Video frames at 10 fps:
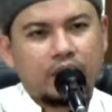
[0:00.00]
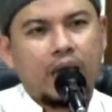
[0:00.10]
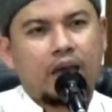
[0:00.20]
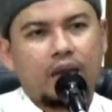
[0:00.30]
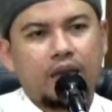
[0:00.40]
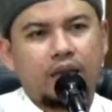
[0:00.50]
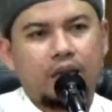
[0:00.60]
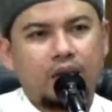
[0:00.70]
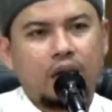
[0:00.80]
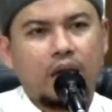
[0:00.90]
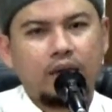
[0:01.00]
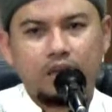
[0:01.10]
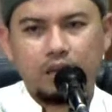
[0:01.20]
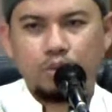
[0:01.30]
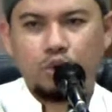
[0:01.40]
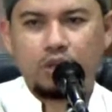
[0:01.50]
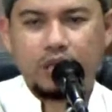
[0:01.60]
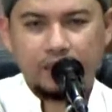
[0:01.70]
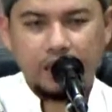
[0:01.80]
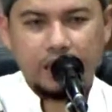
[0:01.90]
Darah yang ada di
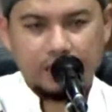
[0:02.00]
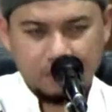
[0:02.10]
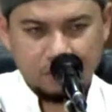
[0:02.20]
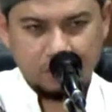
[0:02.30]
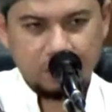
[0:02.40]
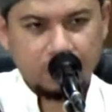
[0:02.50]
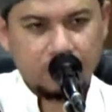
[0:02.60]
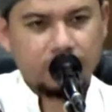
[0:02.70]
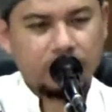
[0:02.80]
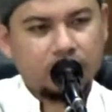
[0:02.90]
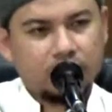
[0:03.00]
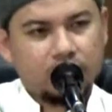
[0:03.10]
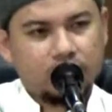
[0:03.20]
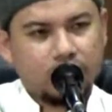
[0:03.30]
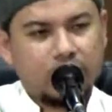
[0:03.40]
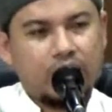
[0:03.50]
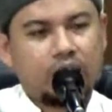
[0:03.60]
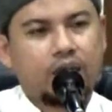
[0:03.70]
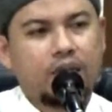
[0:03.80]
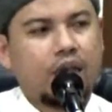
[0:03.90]
mulut kita mungkin
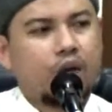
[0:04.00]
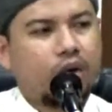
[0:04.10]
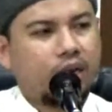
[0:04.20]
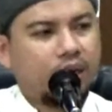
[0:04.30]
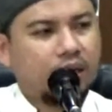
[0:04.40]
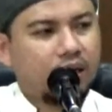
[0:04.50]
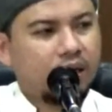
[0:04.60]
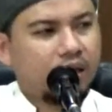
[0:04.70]
dia sariawan